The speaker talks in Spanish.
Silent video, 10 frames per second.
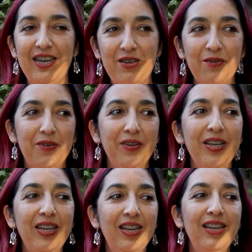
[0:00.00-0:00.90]
Yo
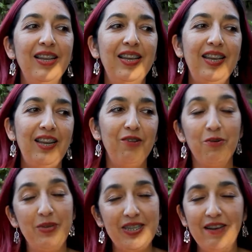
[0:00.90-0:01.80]
lo
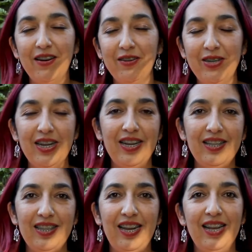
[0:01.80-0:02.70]
conversaba ahora
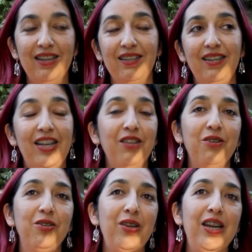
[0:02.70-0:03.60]
de las
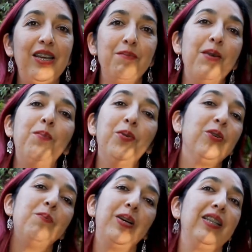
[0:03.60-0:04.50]
nietos, soy la que más pudo
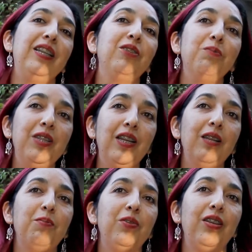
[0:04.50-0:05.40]
compartir con mi tata
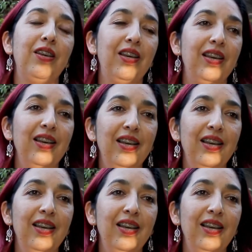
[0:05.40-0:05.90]
porque